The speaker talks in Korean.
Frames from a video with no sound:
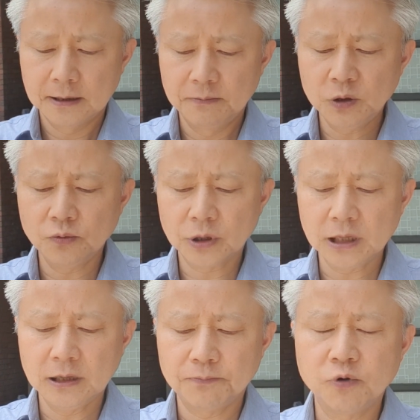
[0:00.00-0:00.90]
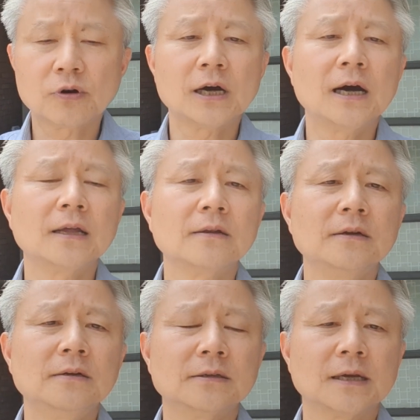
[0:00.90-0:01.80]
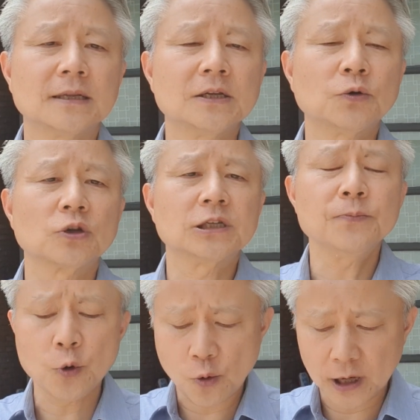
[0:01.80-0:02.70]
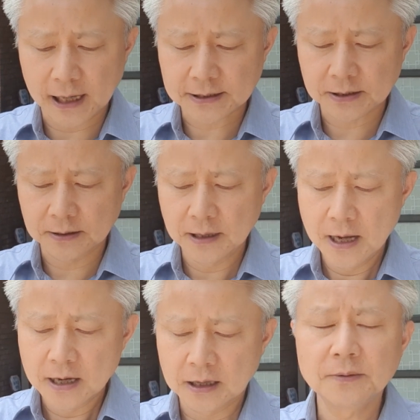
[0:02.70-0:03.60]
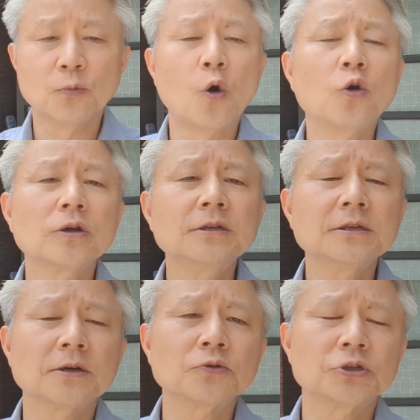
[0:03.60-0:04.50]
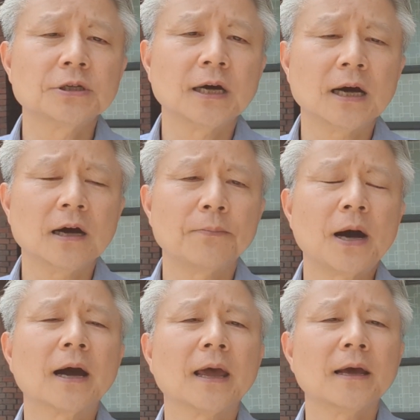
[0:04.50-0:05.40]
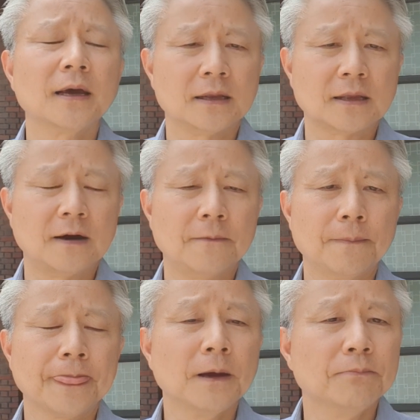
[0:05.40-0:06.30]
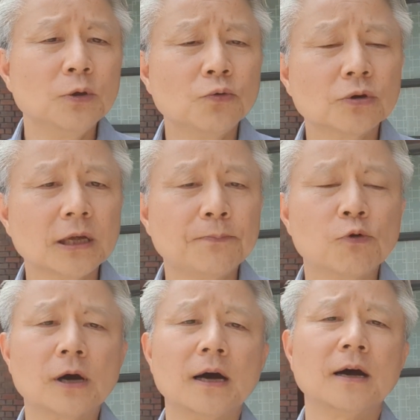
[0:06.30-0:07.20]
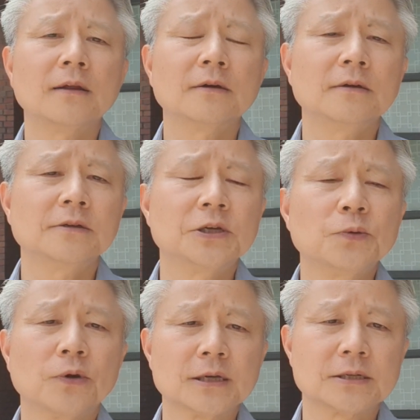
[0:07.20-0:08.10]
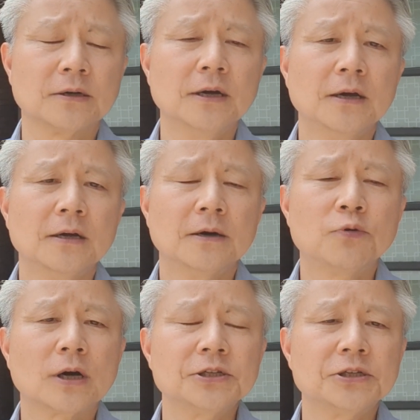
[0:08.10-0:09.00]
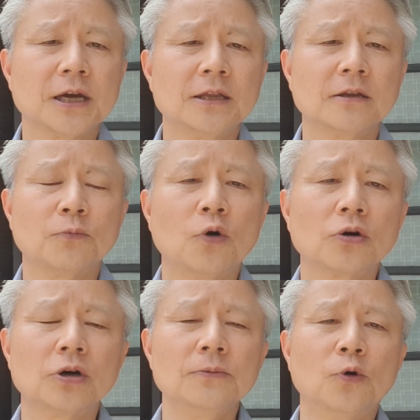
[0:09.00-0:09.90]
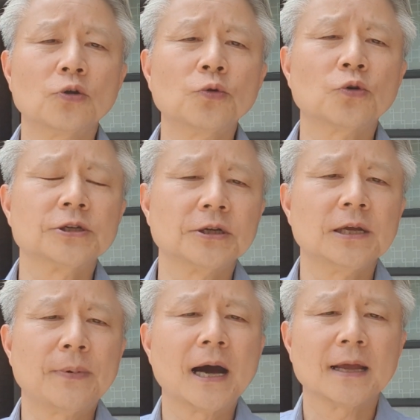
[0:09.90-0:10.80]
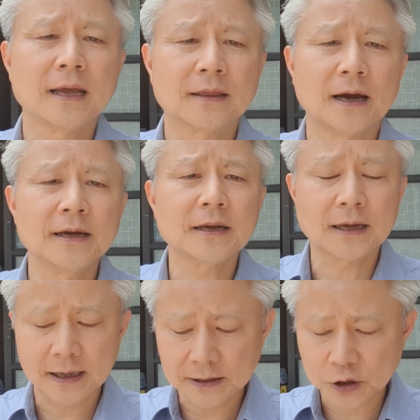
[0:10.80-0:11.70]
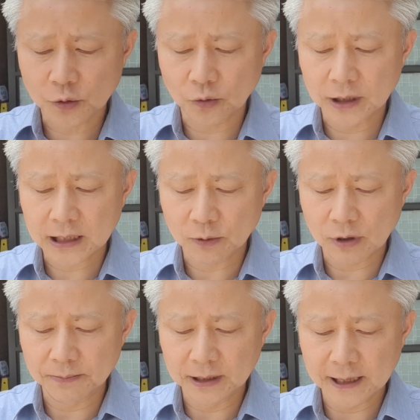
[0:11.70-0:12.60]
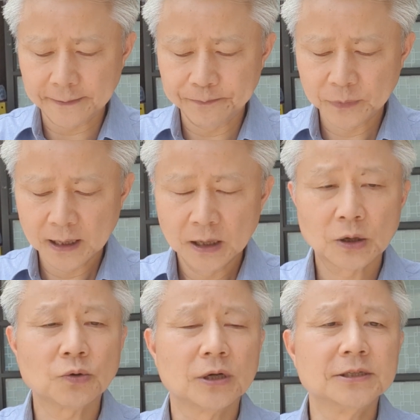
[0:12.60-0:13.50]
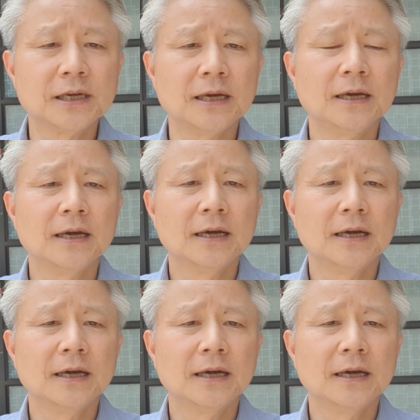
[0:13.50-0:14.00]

미국이 북한을 대대적으로 침공을 해서 거의 모든 도시가 파괴했다. 미국이 북한을 침공해서 북한 지역에 있는 거의 모든 도시들이 파괴됐다. 이렇게 적고 있다고 합니다. 그리고 현재